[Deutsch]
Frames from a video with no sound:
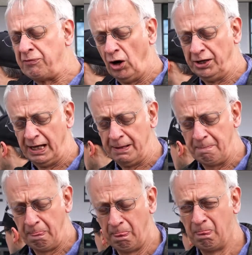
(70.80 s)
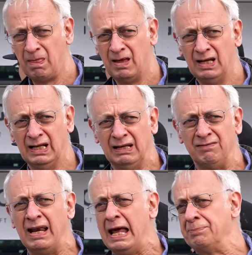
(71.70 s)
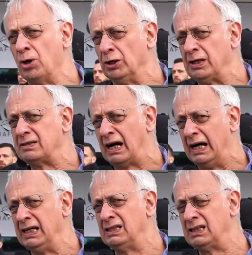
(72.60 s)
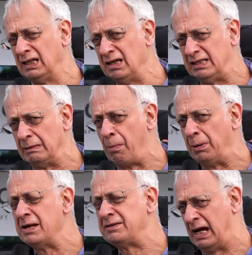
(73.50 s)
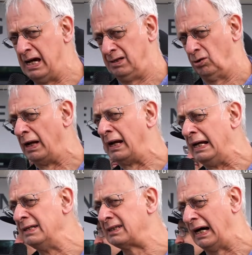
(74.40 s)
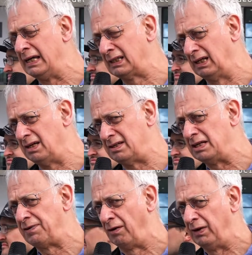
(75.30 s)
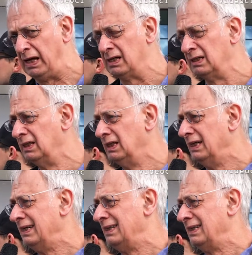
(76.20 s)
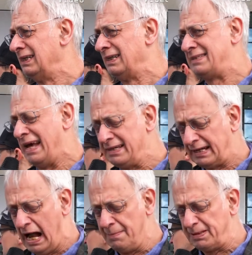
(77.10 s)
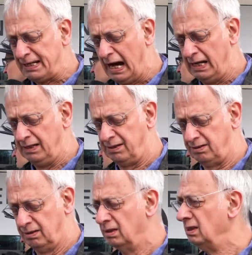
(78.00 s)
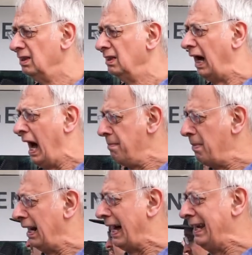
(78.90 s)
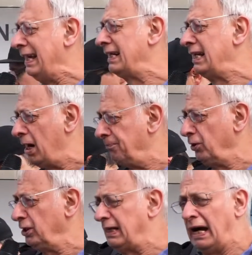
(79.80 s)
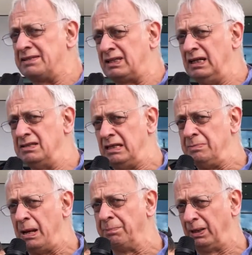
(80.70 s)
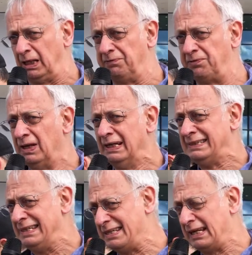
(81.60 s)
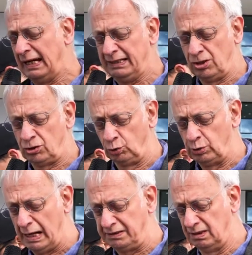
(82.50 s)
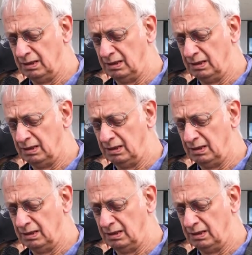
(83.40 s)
Freunde, wir erleben heute drei Krisen der Mobilität und an allen drei Krisen ist VW zentral beteiligt. Einmal eine Glaubwürdigkeitskrise, die mit dem Begriff Diesel gleich zu tun hat.